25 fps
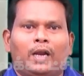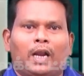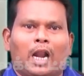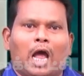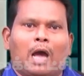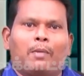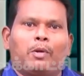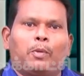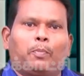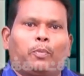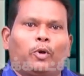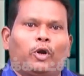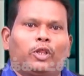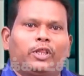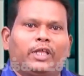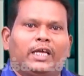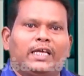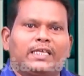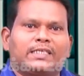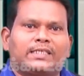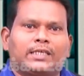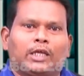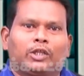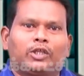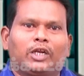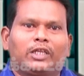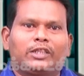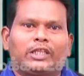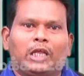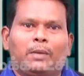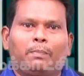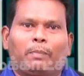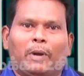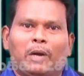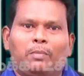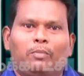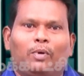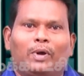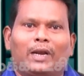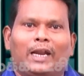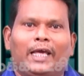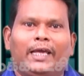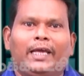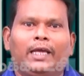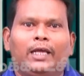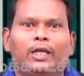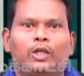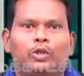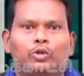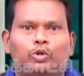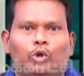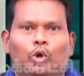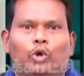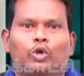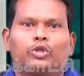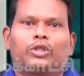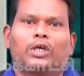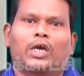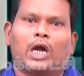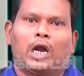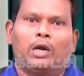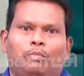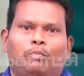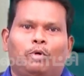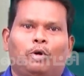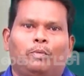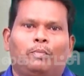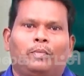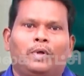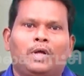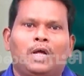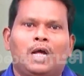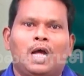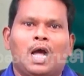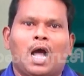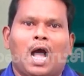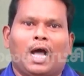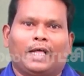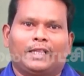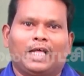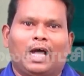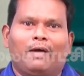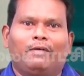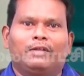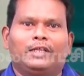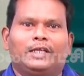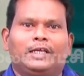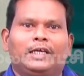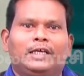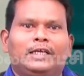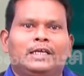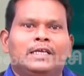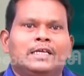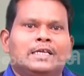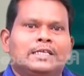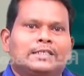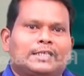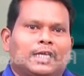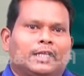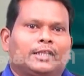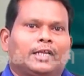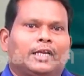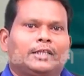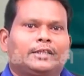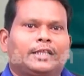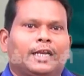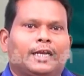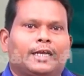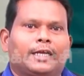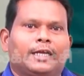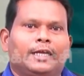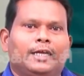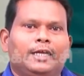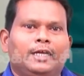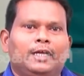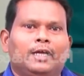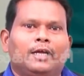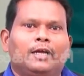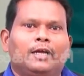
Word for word: நாம் இப்பொழுது சதுரத்தின் பண்புகளை தொகுத்து காண்போம் அதாவது சதுரத்திற்கு